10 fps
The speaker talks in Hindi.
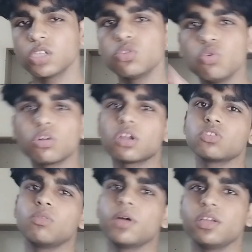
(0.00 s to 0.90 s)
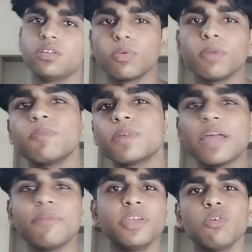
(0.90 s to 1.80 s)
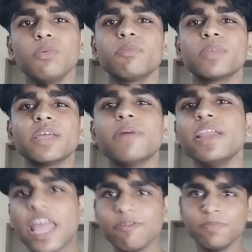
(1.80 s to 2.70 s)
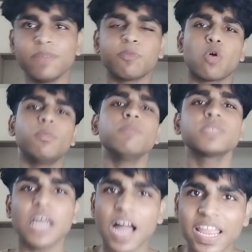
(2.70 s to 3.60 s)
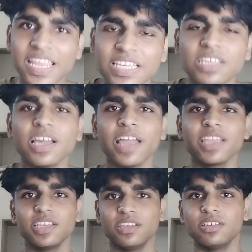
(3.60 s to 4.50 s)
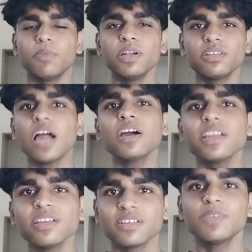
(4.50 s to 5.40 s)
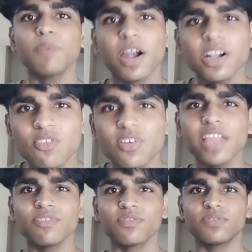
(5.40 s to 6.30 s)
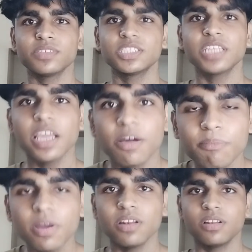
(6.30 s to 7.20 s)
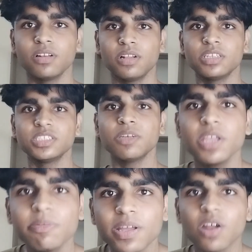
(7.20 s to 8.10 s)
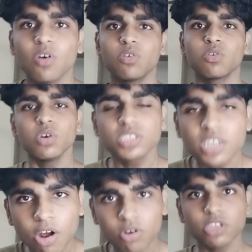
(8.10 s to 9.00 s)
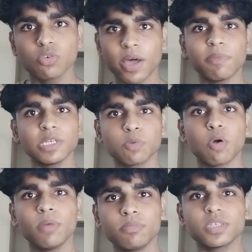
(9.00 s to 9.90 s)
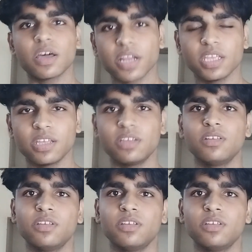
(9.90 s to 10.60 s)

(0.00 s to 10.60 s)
उसे दूर रख दो भाई तुम्हें भी पता है मेरे को भी पता है भाई लाइफ में प्रॉब्लम्स आएंगी ही आएंगी बट क्या करें इट्स अ पार्ट ऑफ लाइफ स्टे हम्बल जमीन पे रहो खुश रहो कि तुम्हारे पास प्रॉब्लम्स आ रही हैं